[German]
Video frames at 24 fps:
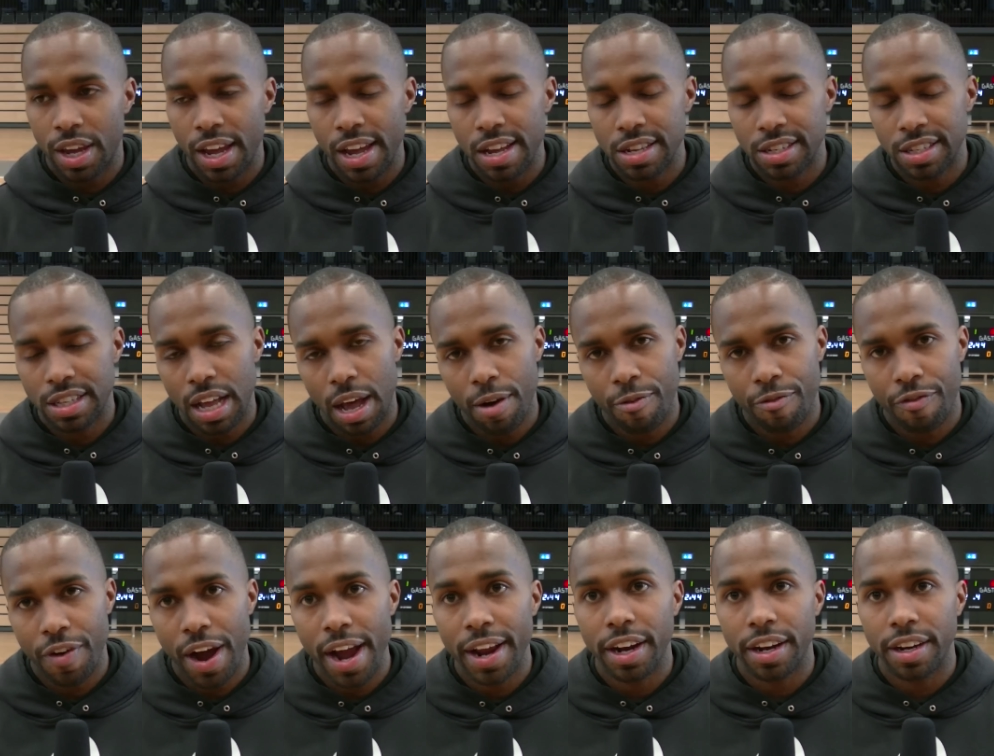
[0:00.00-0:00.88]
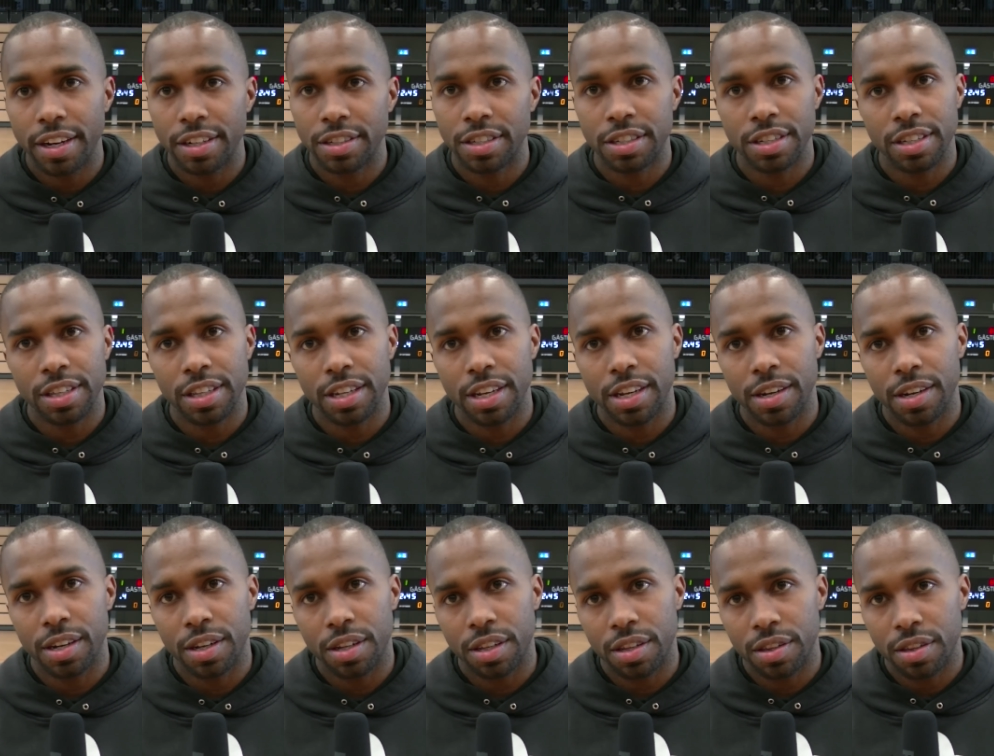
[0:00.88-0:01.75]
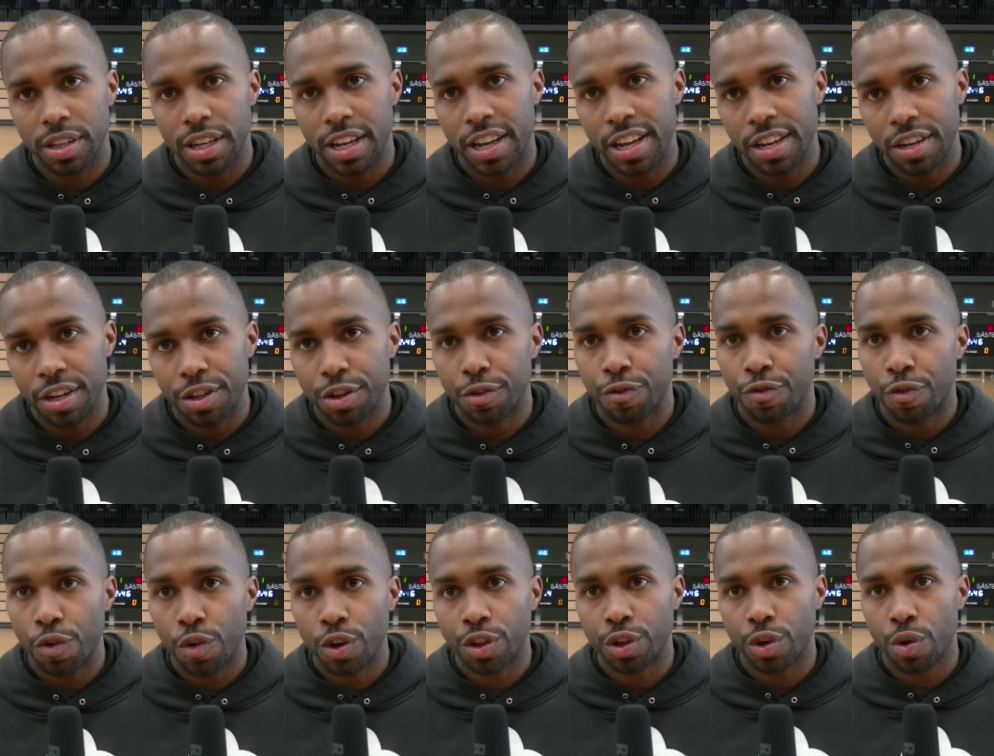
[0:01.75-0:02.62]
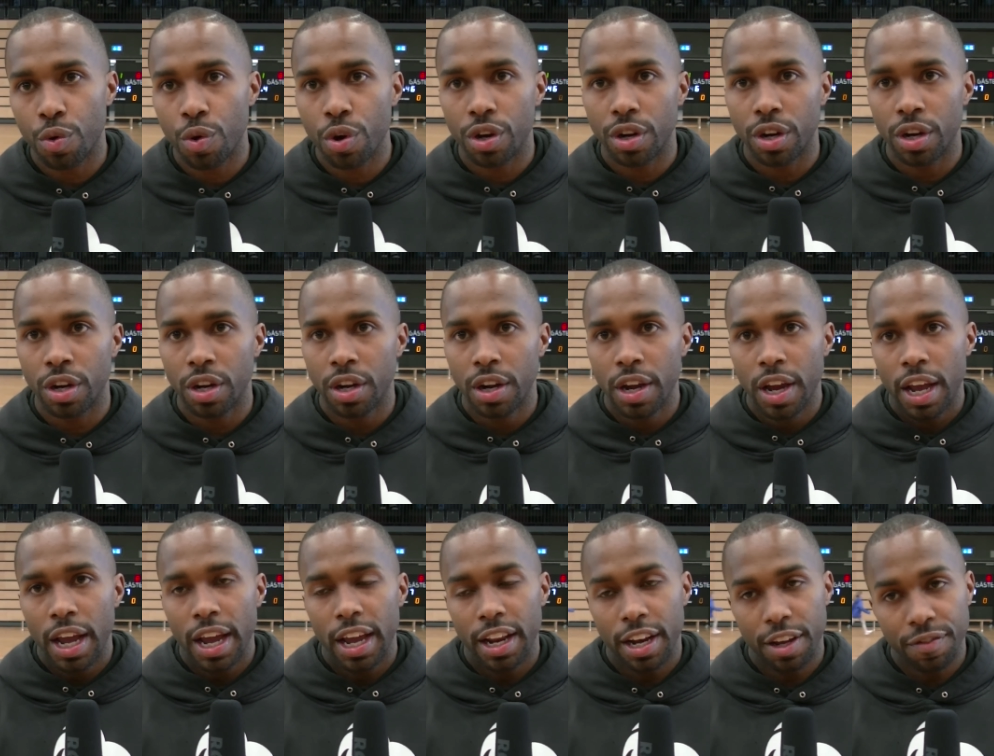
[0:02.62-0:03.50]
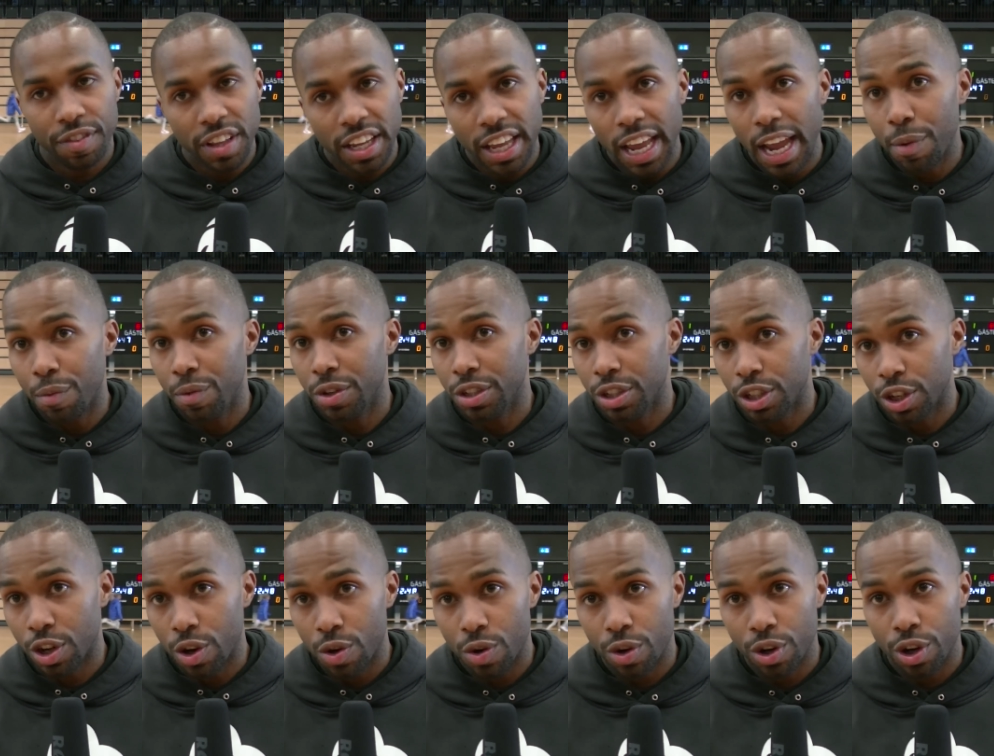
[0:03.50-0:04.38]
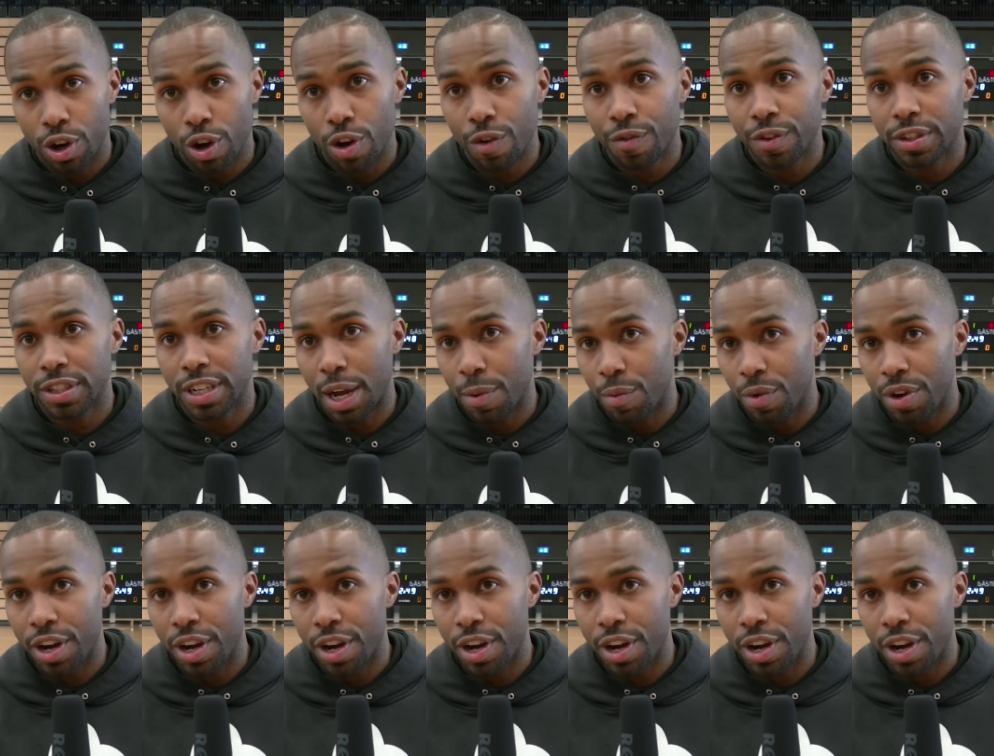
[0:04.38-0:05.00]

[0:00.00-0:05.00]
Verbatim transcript: Basketball ist nun einmal ein Spiel der Läufe und du kannst nicht vor Ende des Spiels nachlassen.